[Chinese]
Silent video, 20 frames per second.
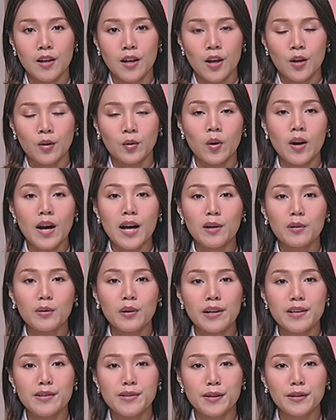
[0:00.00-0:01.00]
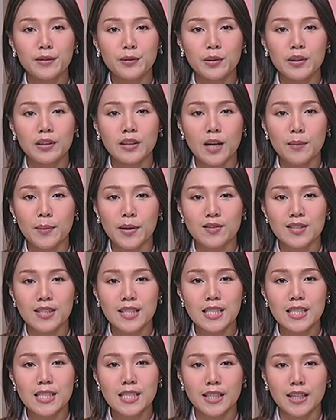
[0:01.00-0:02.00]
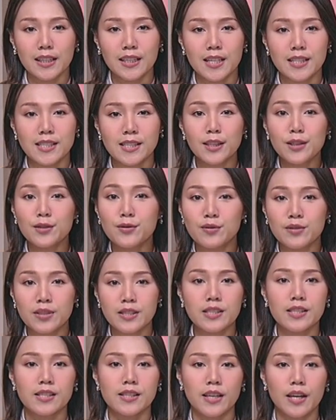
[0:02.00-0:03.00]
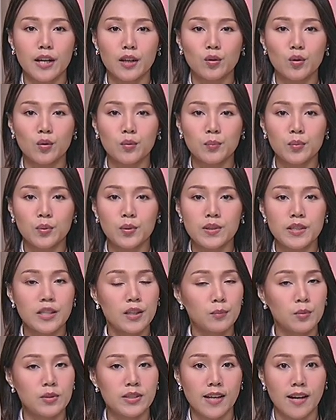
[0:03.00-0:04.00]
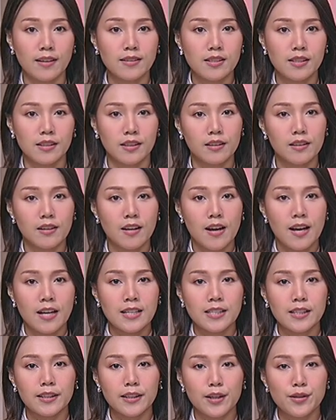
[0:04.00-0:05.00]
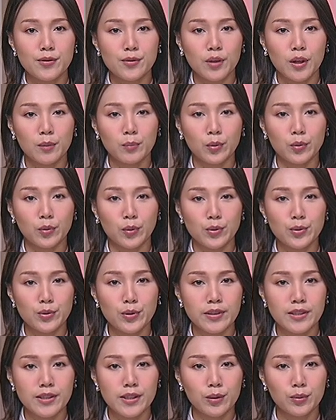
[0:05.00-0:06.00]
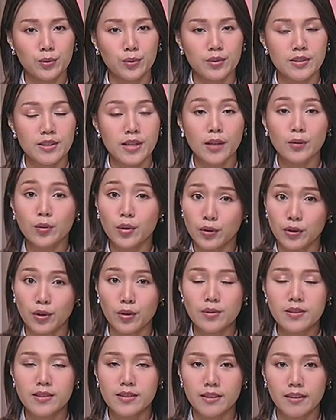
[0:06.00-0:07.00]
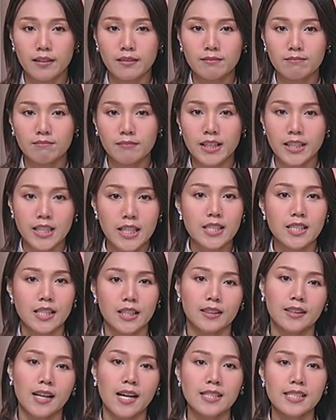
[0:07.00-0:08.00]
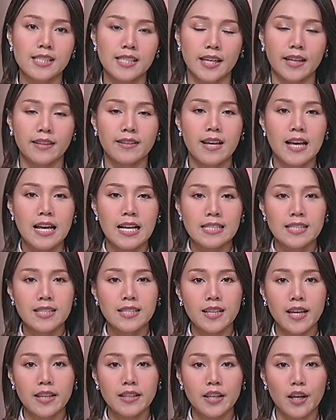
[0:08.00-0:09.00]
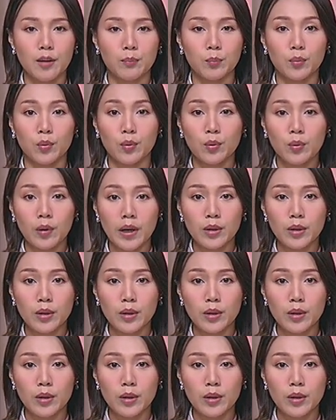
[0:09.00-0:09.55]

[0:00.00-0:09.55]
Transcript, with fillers: 国安会针对大宝森节的庆祝细节公布进一步详情。今年除了不允许信徒参与游行，那疫情当前，今年也不会